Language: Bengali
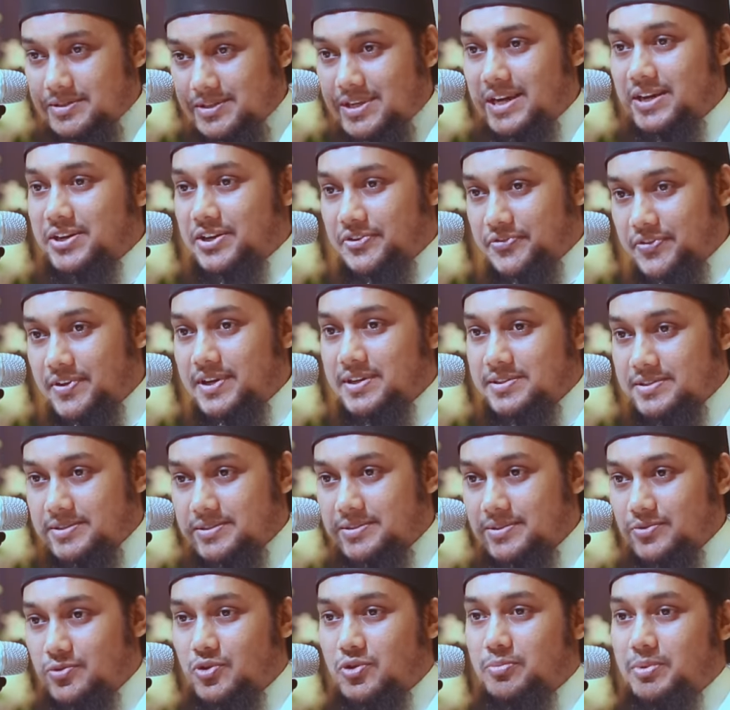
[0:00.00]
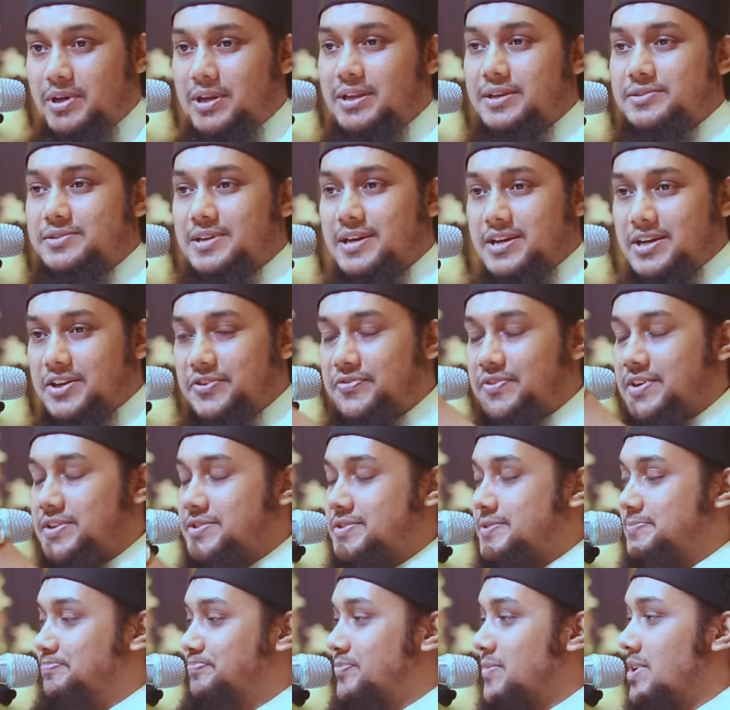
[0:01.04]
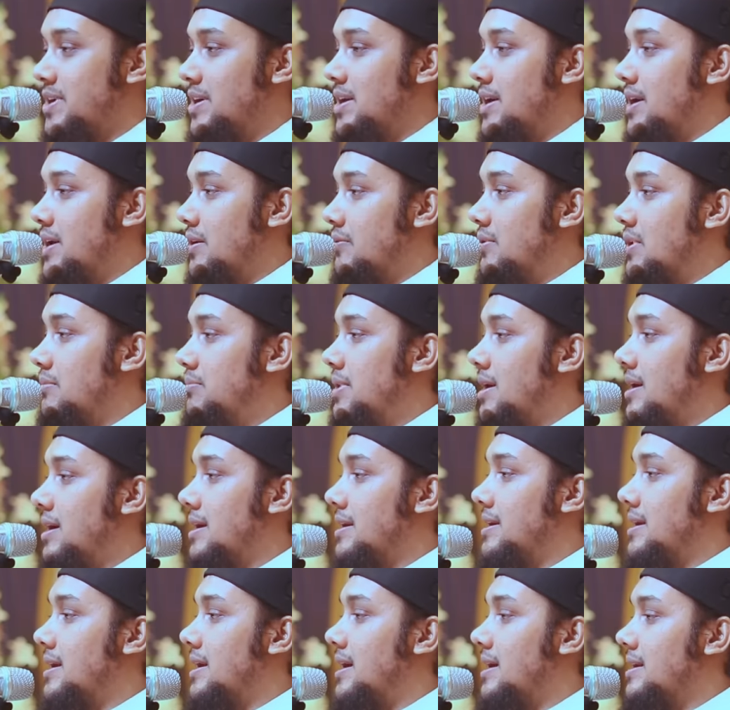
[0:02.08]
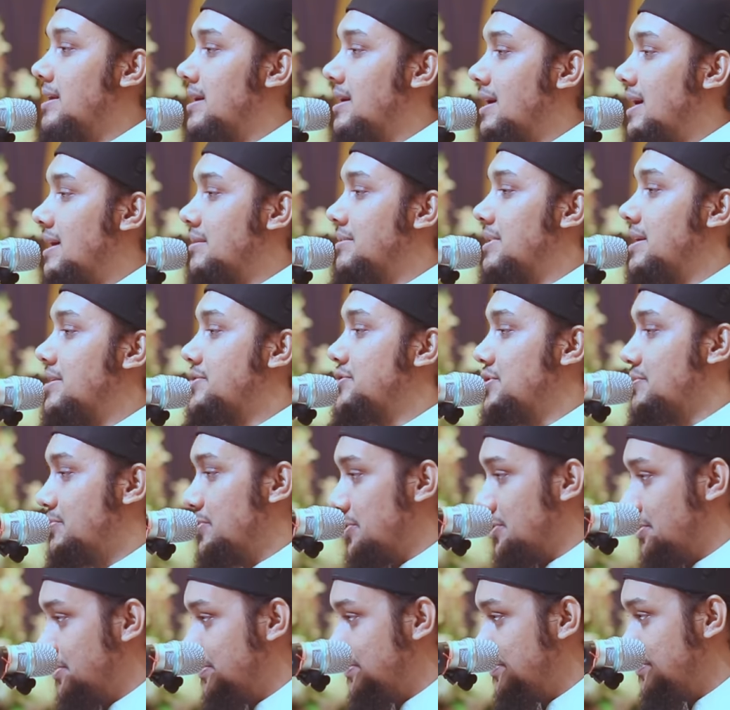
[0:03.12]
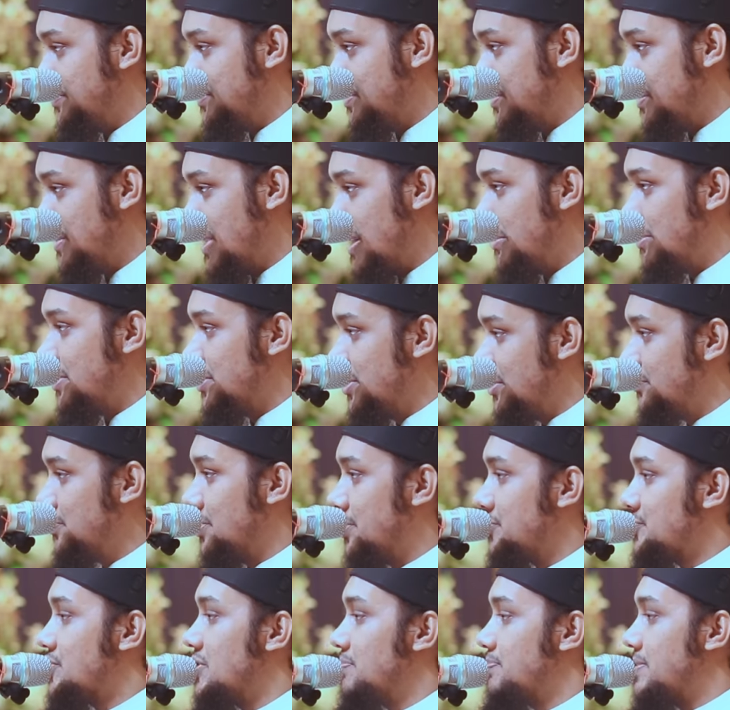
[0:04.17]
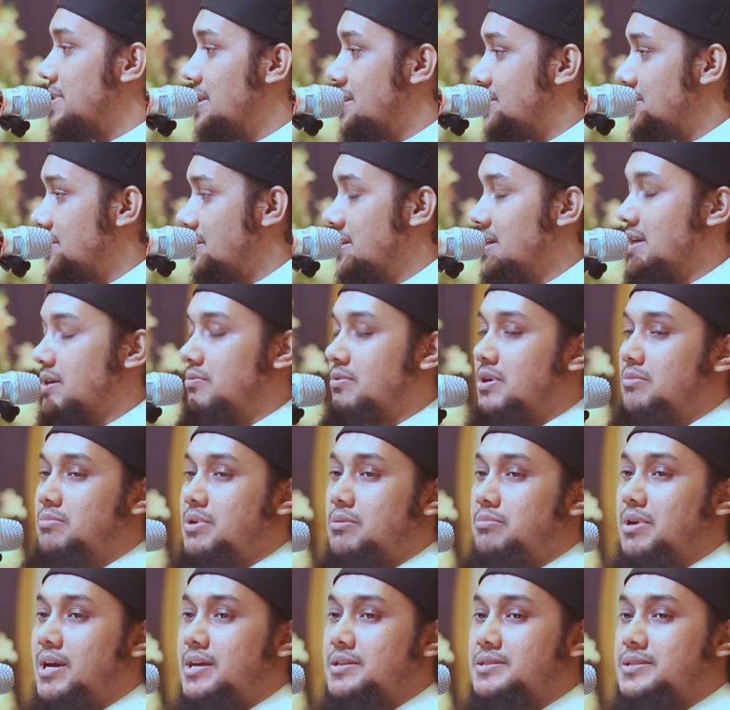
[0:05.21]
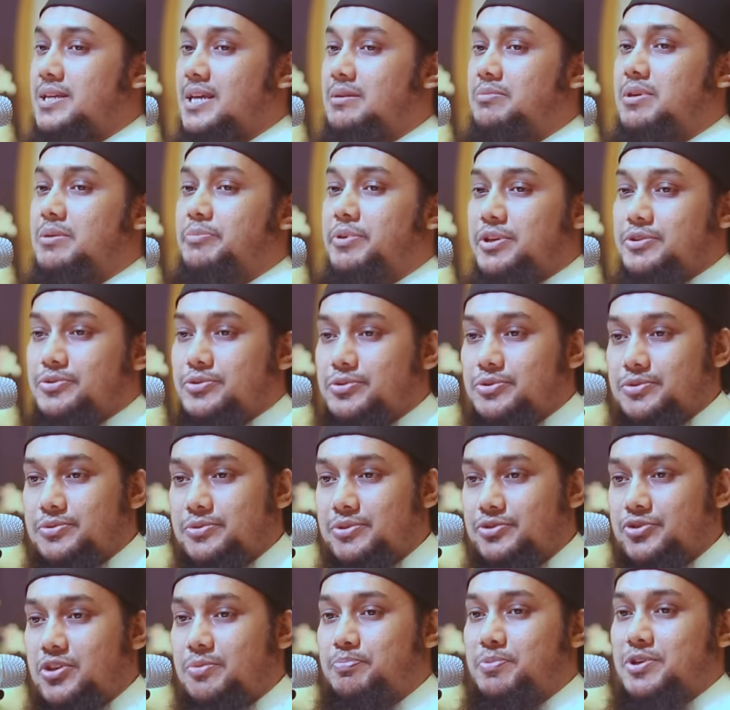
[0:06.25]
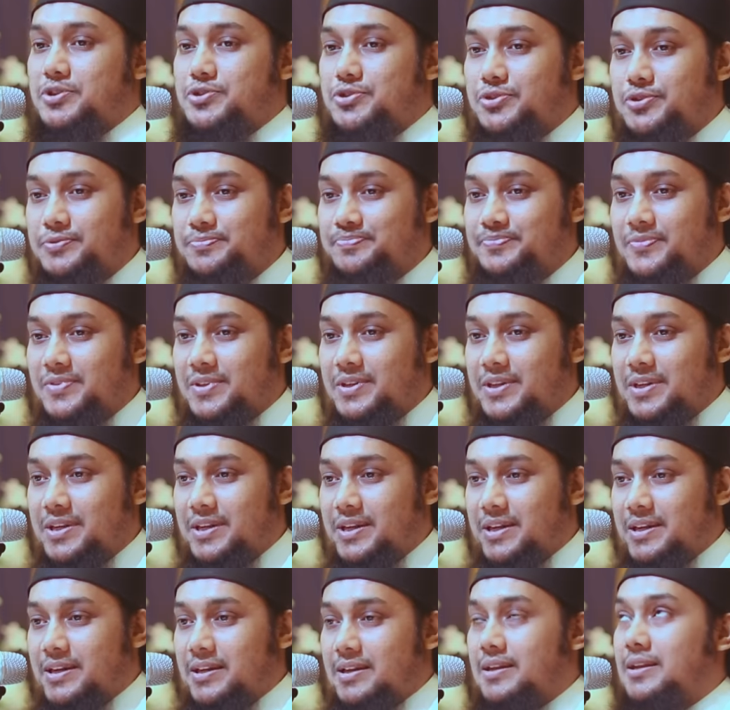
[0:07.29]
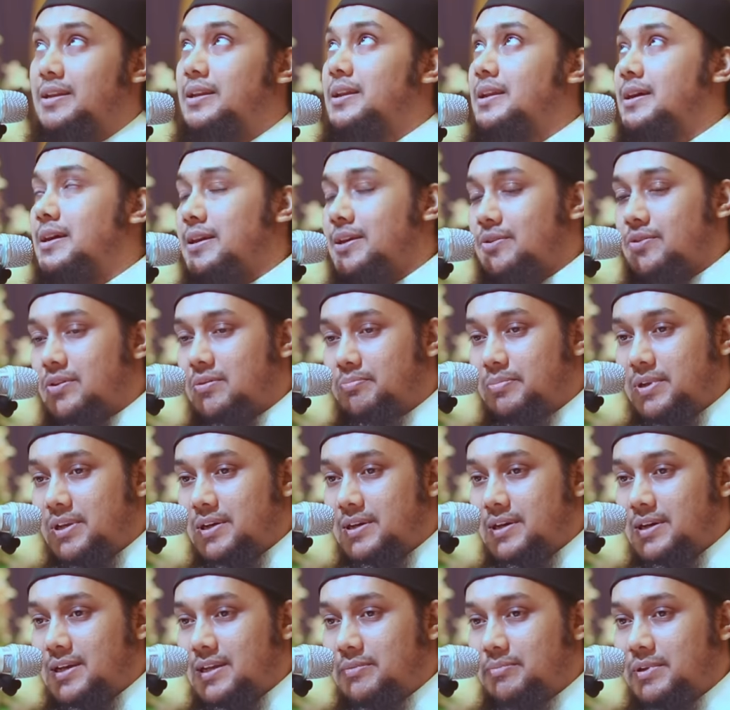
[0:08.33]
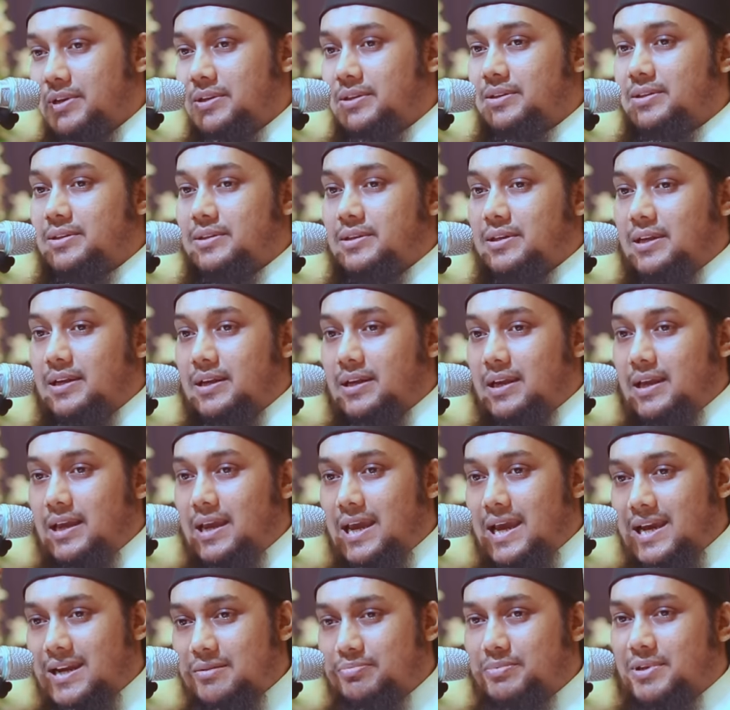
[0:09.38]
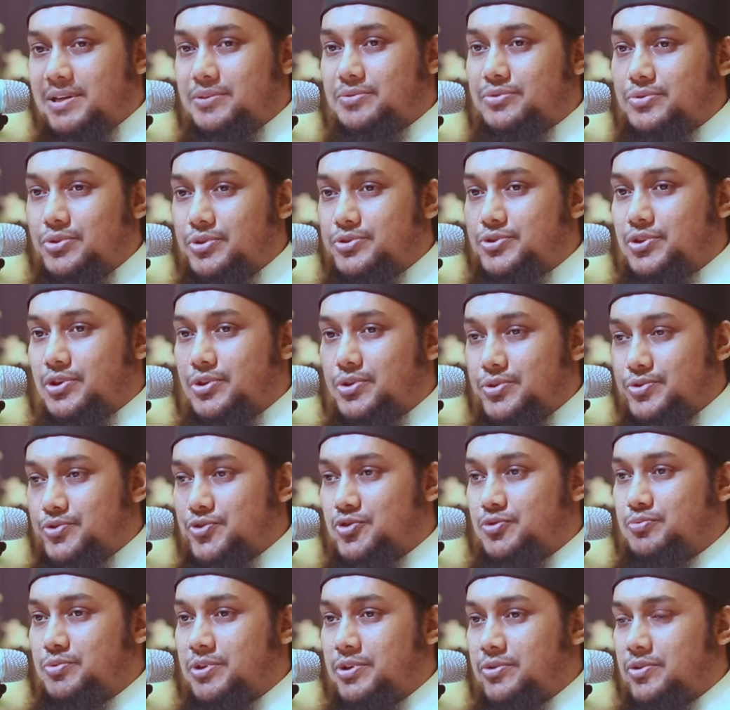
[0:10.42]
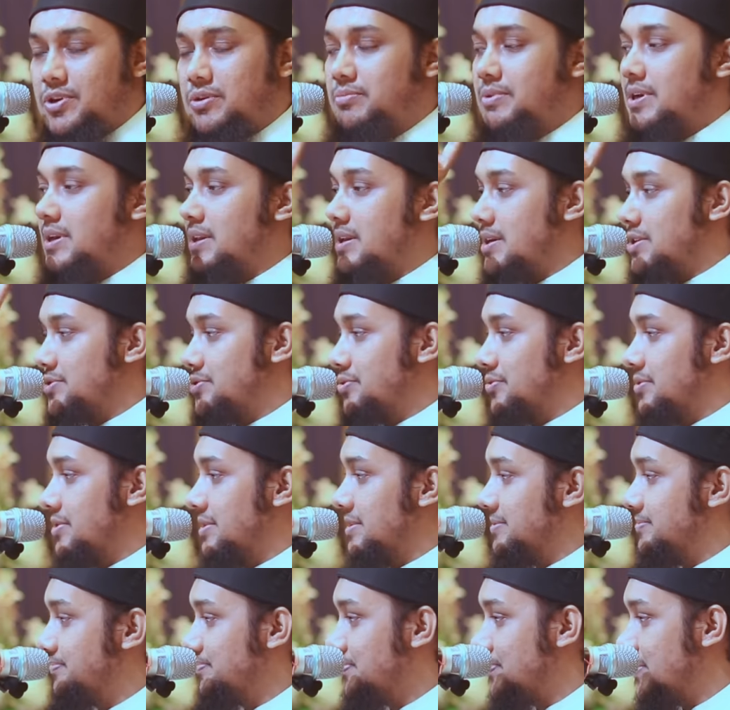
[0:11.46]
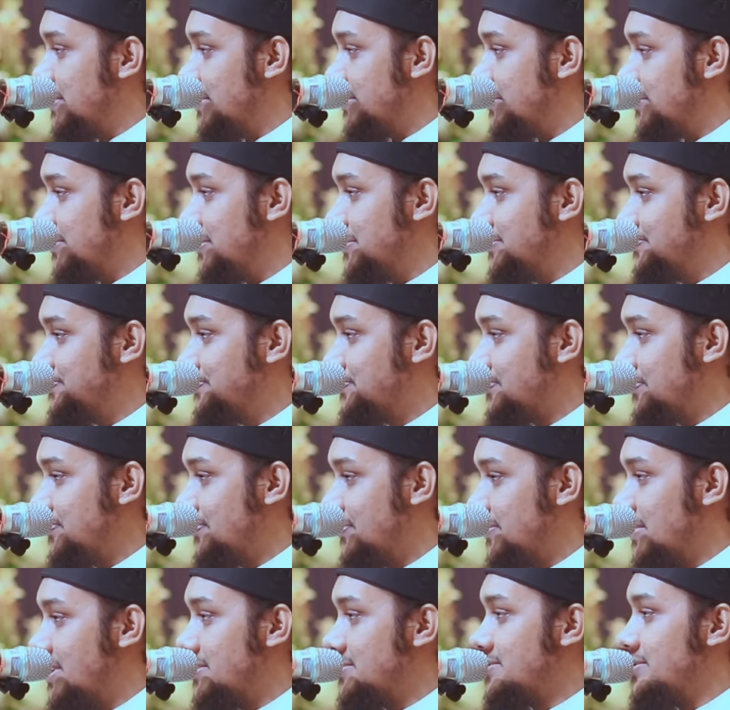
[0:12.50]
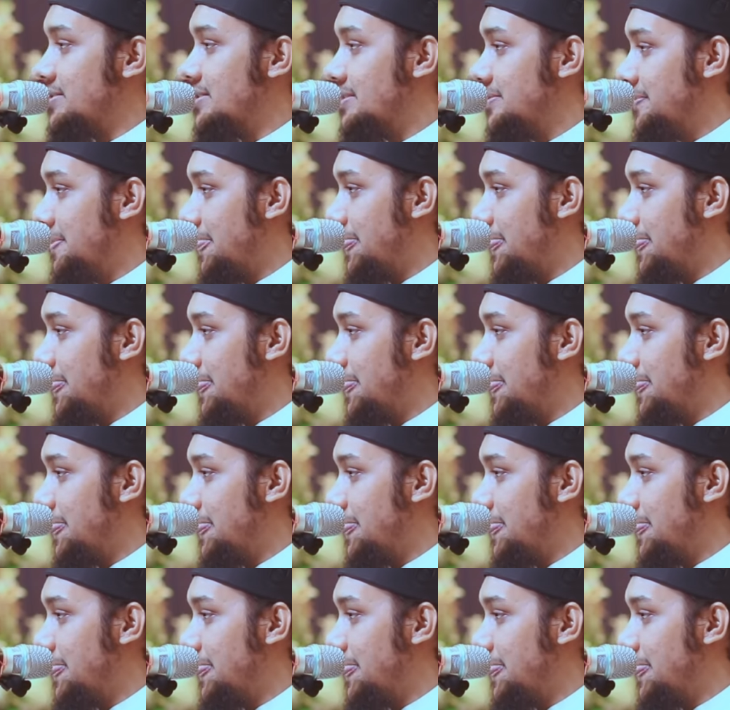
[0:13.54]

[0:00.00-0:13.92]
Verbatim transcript: স্যাক্রিফাইস কুরবানি স্যাক্রিফাইস ওয়া মাহিয়া আমার জীবন আমার জীবনের সব কাজ ওয়া মামাতি আমার মৃত্যু সব কিছু লিল্লাহি রব্বিল আলামিন একমাত্র জগৎসমূহের রব আল্লাহর জন্য দ্যাটস অল দ্যাটস অল